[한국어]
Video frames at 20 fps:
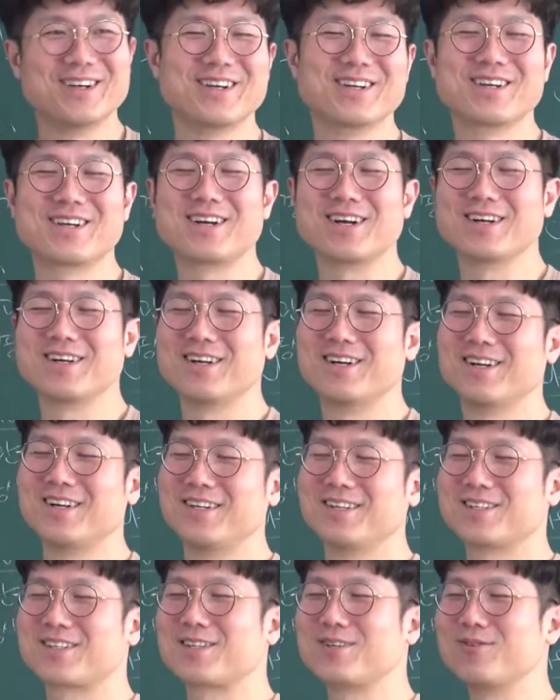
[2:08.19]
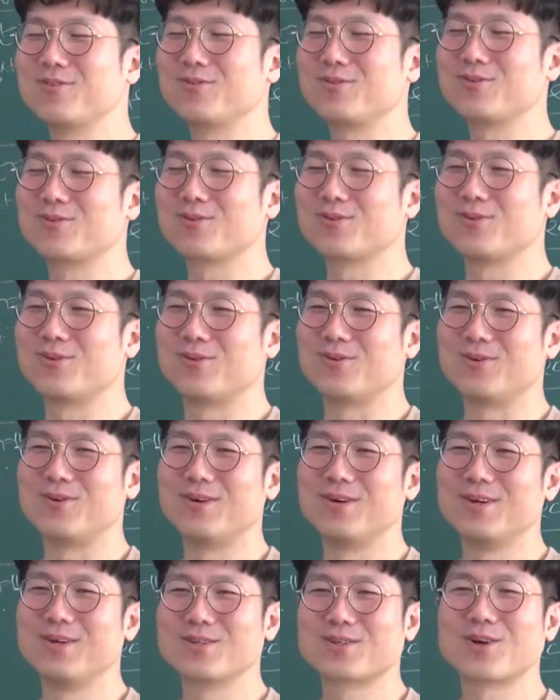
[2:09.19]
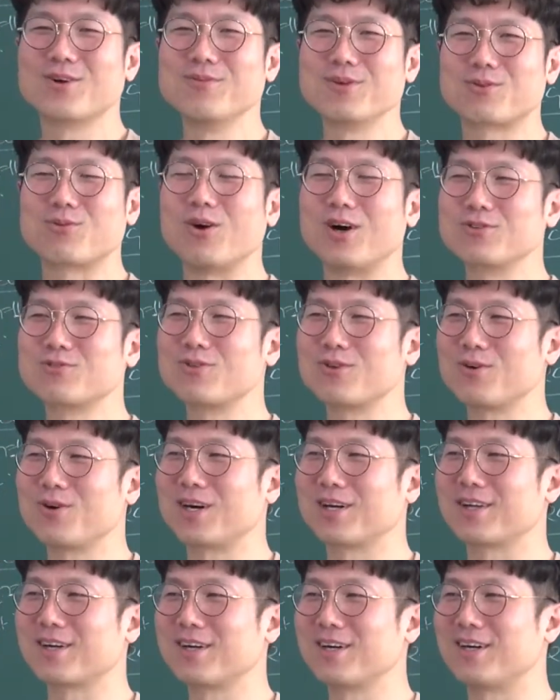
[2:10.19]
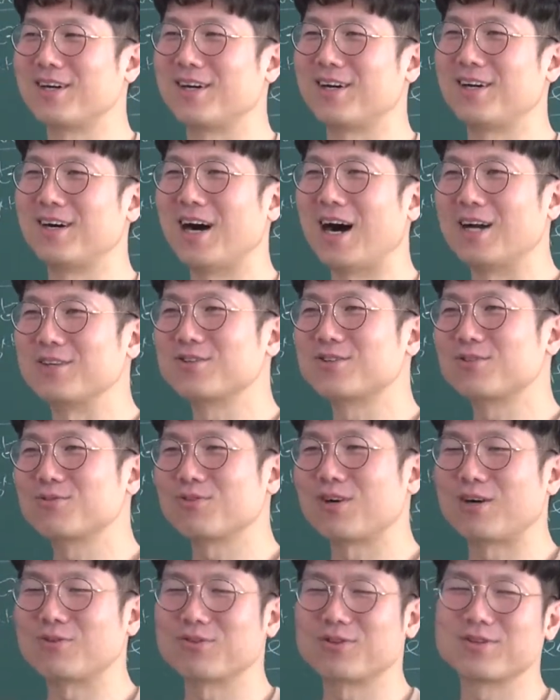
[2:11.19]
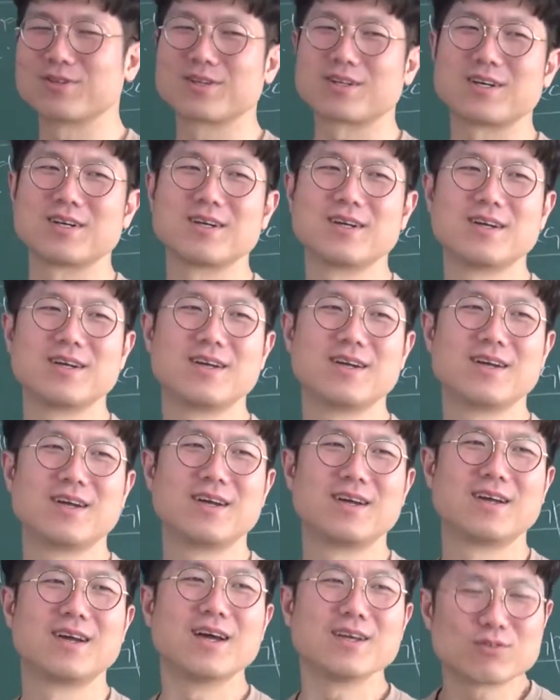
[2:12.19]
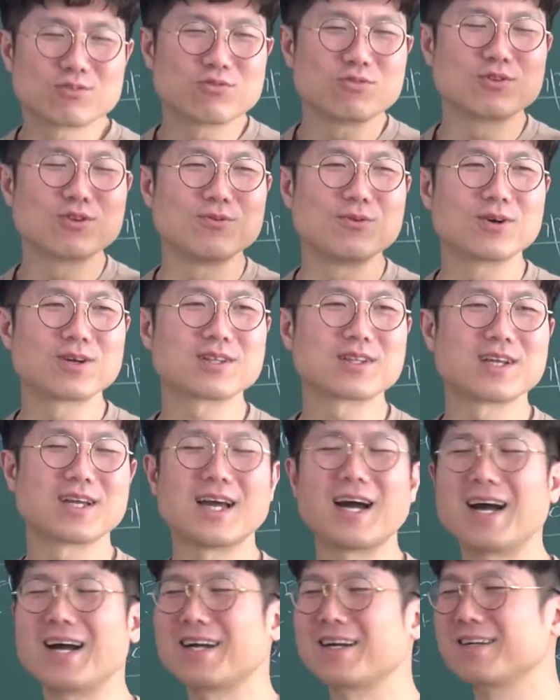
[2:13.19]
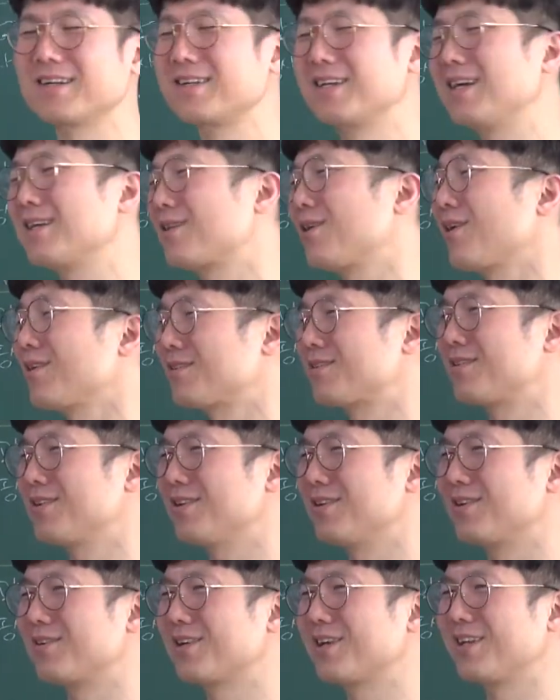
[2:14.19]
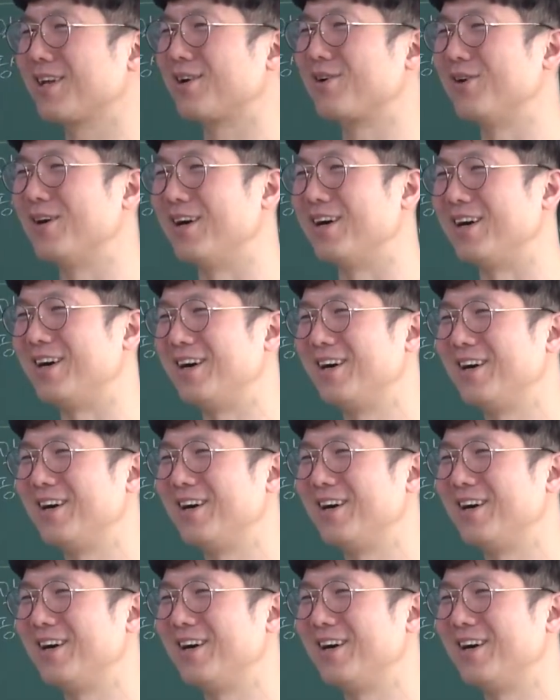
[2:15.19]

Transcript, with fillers: 그냥 그러니까 친구들도 처음에 도와주려고 하다가 아저씨도 가고 이러니까 에 술도 먹겠다 야 그냥 떨어뜨려 이렇게 된 거야